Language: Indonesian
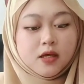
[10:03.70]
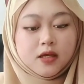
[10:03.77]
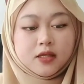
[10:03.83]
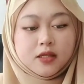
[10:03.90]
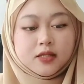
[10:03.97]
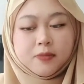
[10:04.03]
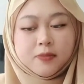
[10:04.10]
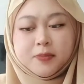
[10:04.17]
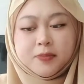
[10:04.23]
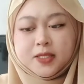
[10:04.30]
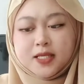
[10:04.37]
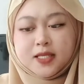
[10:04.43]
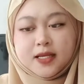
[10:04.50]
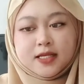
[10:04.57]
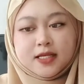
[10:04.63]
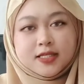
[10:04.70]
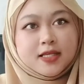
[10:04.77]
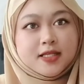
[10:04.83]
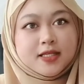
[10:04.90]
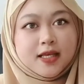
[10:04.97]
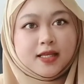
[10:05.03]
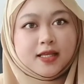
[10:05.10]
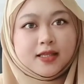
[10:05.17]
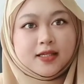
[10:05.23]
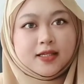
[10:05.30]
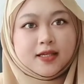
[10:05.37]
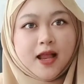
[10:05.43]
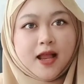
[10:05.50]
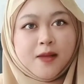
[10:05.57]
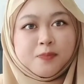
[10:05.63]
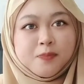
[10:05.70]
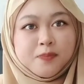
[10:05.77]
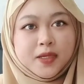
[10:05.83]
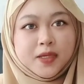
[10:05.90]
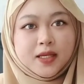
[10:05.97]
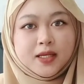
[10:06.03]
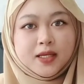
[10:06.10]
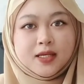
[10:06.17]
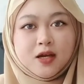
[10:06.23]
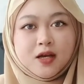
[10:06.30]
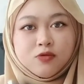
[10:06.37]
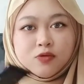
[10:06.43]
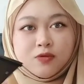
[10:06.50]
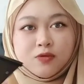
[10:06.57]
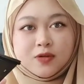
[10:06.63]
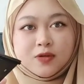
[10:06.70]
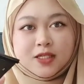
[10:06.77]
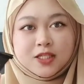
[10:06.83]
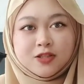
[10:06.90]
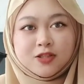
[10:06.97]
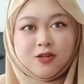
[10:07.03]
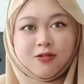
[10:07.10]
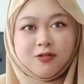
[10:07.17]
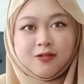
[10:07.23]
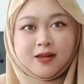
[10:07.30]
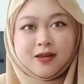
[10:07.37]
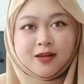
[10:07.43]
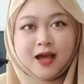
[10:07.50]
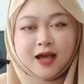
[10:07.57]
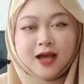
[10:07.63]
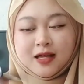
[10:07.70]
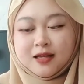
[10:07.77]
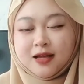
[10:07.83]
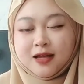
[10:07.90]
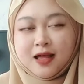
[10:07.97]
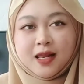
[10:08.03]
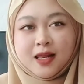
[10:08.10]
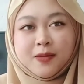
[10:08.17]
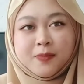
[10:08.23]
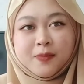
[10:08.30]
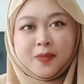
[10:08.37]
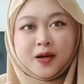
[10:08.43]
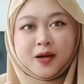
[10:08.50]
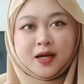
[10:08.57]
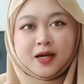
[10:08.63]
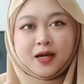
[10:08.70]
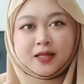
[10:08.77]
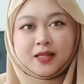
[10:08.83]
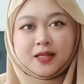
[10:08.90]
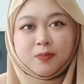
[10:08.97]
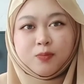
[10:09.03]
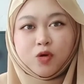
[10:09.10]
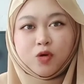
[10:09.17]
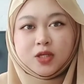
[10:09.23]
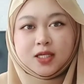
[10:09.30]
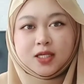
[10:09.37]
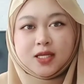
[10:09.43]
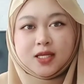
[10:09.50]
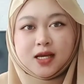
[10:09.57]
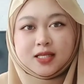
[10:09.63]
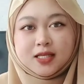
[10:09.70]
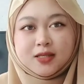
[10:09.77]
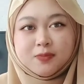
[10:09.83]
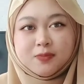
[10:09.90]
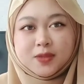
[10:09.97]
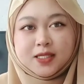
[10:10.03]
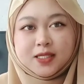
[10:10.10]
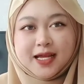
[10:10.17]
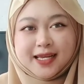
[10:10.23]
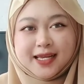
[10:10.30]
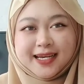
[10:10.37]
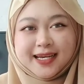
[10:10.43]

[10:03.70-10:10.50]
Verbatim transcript: tapi saya rasa saya terambil yang untuk restock lah alamat tak body yang sebenar